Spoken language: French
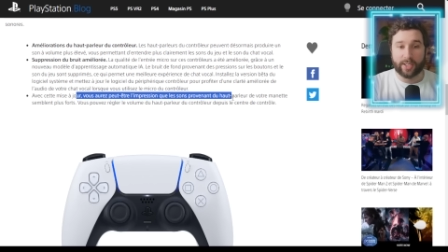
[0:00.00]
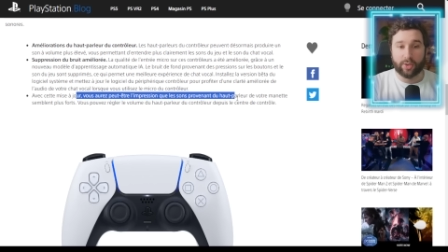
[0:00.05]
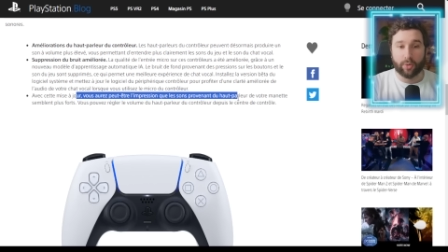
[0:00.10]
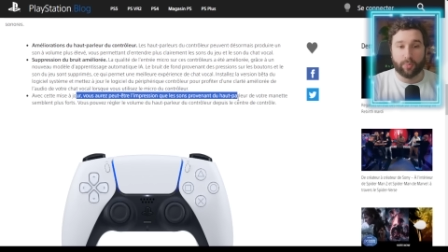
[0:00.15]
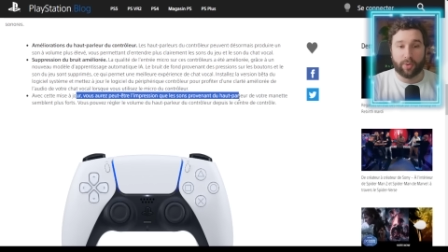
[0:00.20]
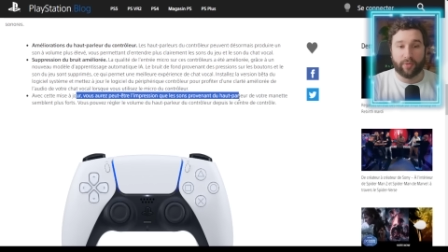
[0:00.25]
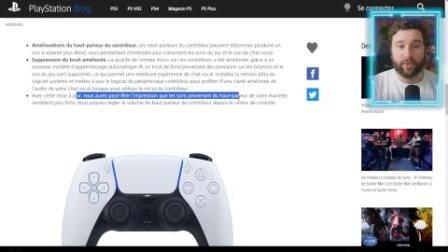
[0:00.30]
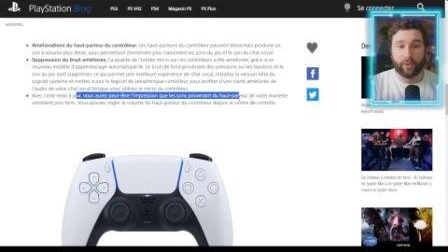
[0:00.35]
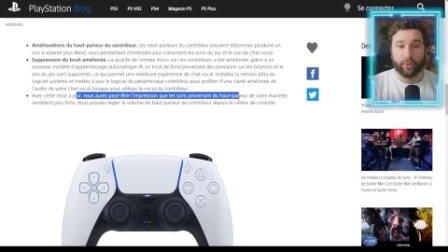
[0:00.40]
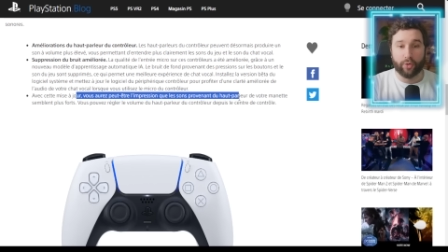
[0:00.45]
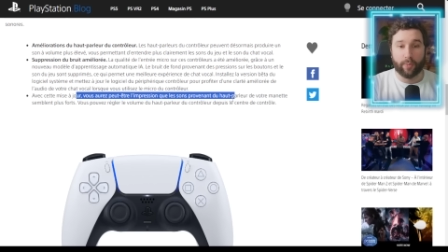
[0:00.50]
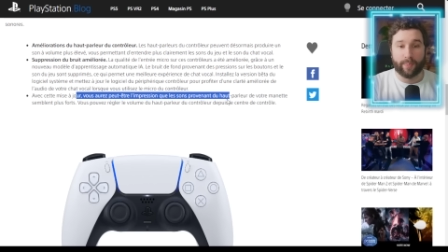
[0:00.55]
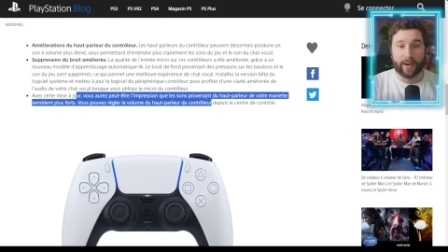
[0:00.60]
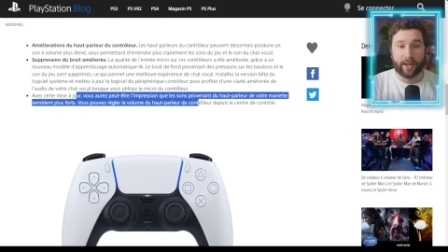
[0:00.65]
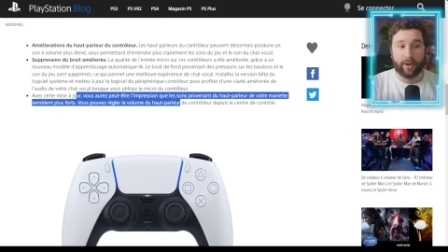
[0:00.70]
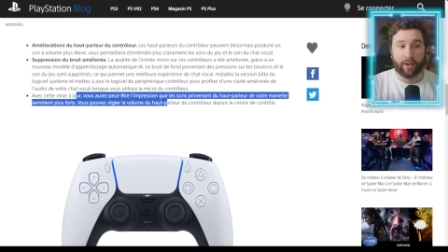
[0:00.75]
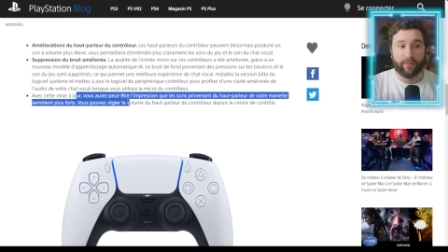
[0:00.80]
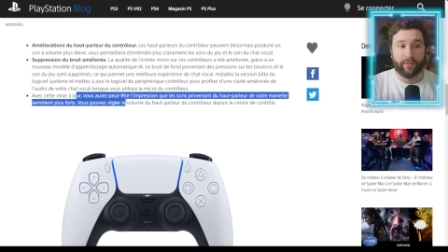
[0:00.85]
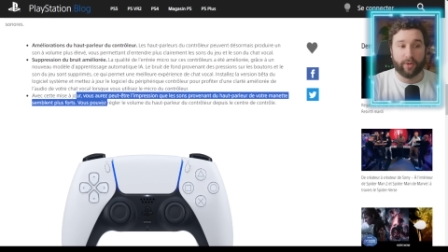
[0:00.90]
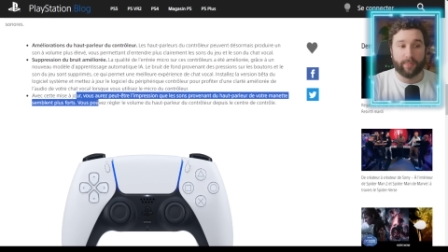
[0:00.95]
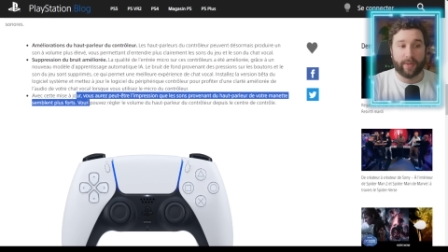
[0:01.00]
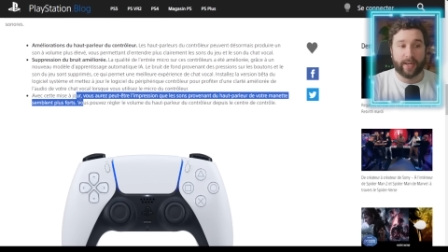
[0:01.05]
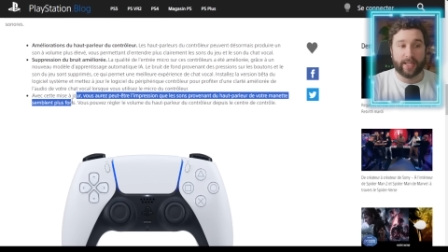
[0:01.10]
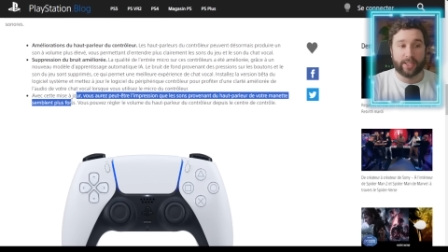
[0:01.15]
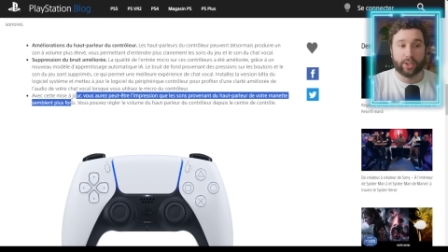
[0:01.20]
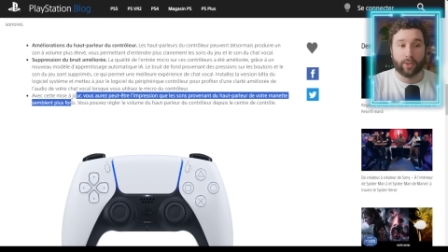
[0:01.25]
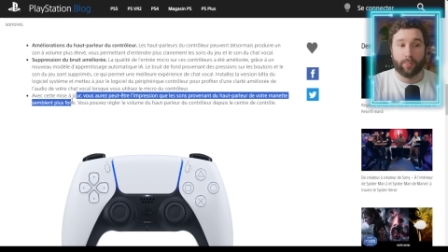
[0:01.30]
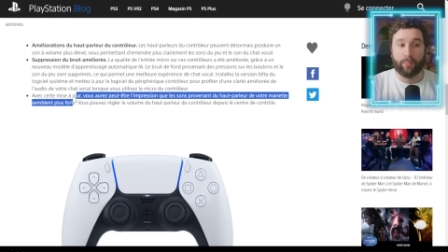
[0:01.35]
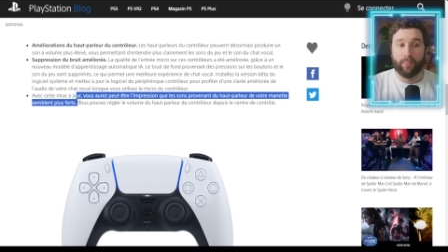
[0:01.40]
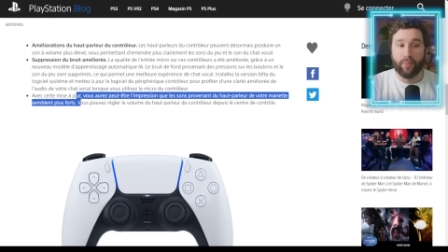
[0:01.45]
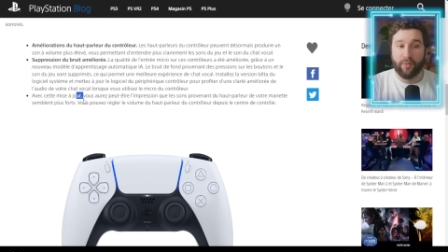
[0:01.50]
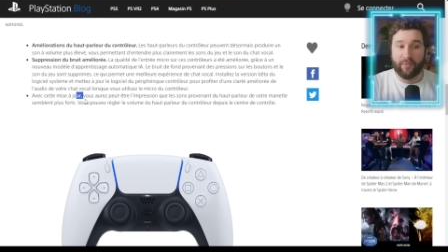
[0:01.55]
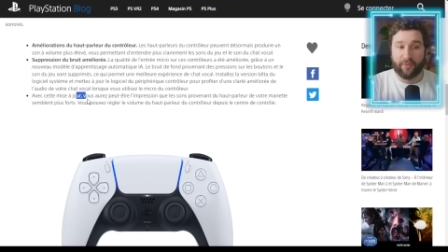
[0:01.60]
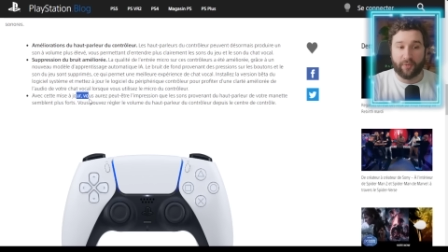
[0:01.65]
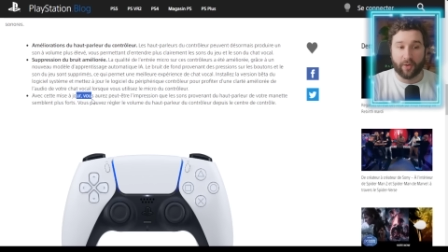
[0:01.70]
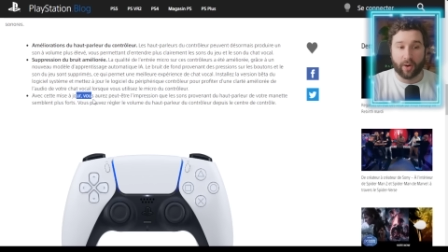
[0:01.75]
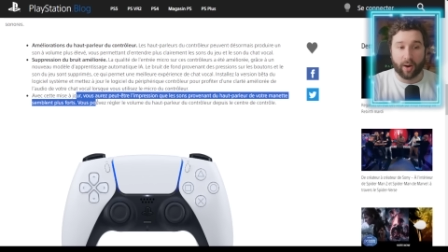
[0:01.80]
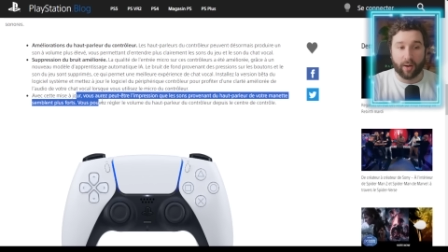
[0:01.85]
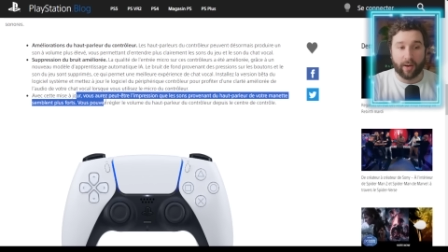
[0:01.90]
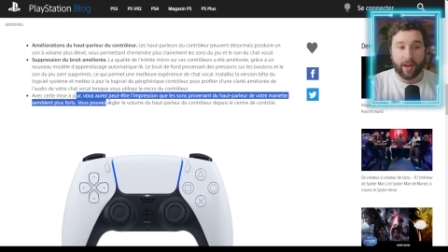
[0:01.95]
les sons provenant du haut-parleur de votre manette sont plus
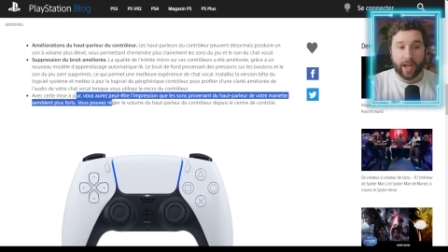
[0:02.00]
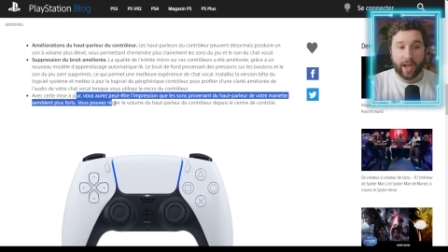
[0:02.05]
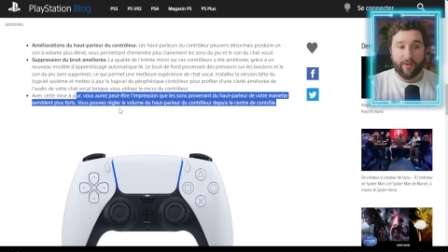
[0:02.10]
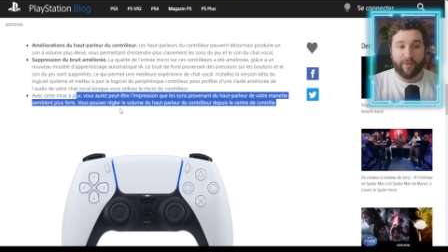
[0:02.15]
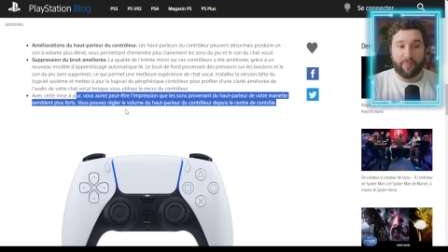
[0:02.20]
forts.